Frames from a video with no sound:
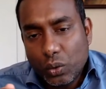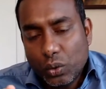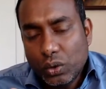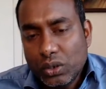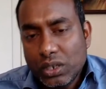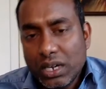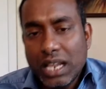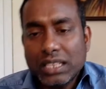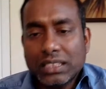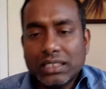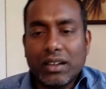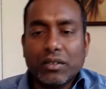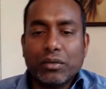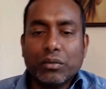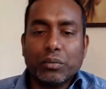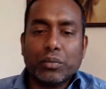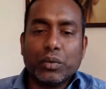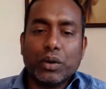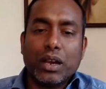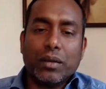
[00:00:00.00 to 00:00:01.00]
உல்ட்ரா
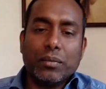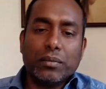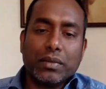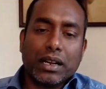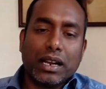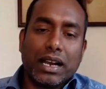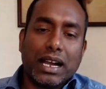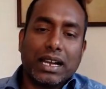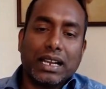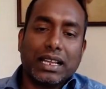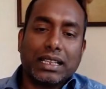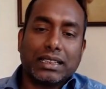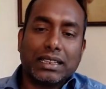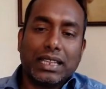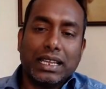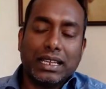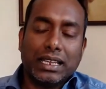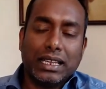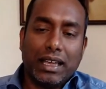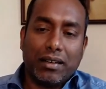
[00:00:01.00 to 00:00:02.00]
சவுண்ட் மூலம்
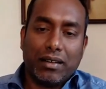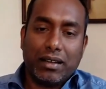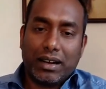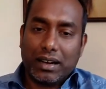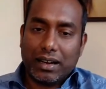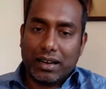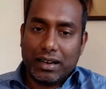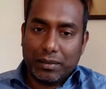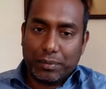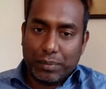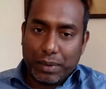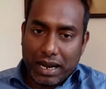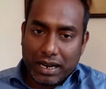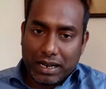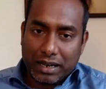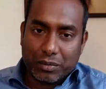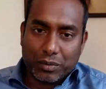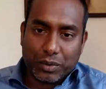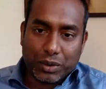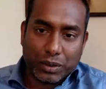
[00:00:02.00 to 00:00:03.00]
கணியத்தை அவர்
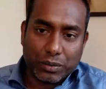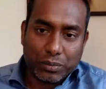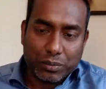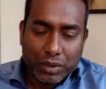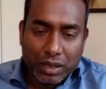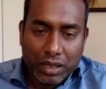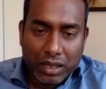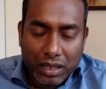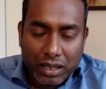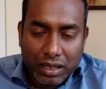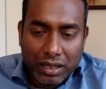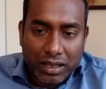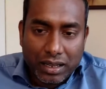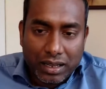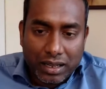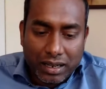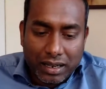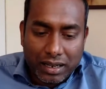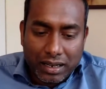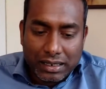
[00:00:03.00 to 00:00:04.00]
பார்க்க முடியும்
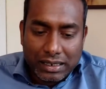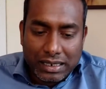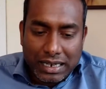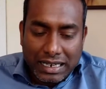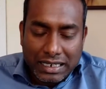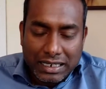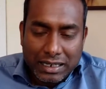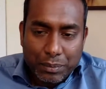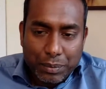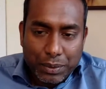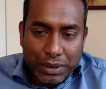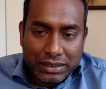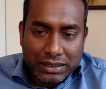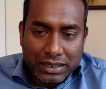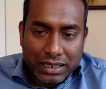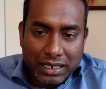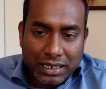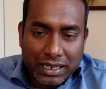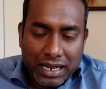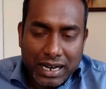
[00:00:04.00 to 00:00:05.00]
இல்லை என்ன
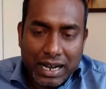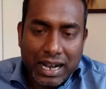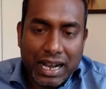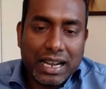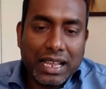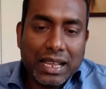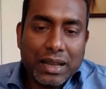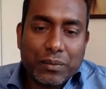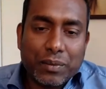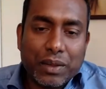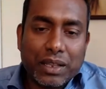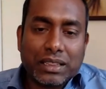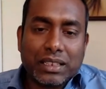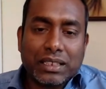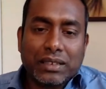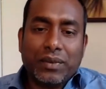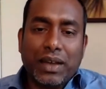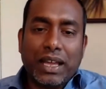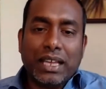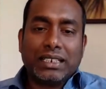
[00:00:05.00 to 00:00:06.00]
பிரச்சனை என்றால் கணியம்
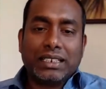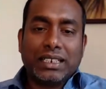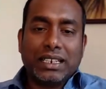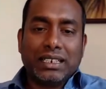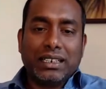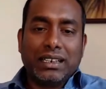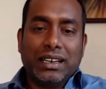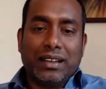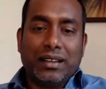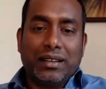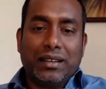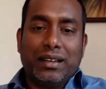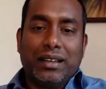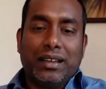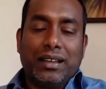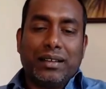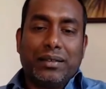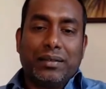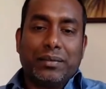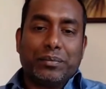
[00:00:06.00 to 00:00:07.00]
வந்து வயிற்றின்
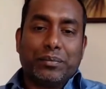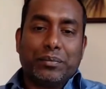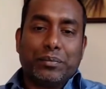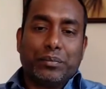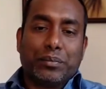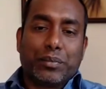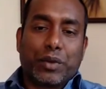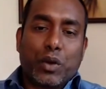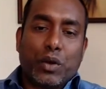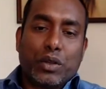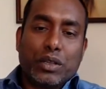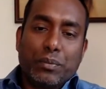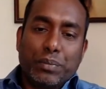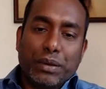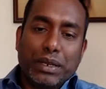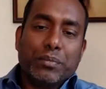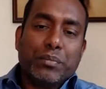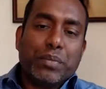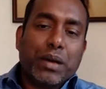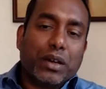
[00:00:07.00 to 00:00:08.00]
கொஞ்சம்
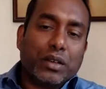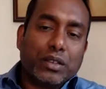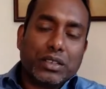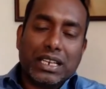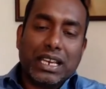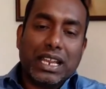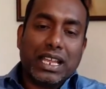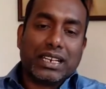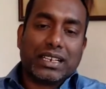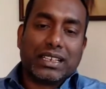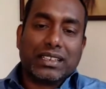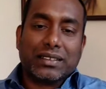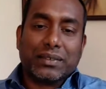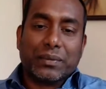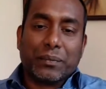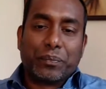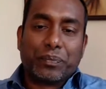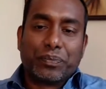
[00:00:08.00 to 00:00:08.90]
பின்பகுதியில் இருக்குது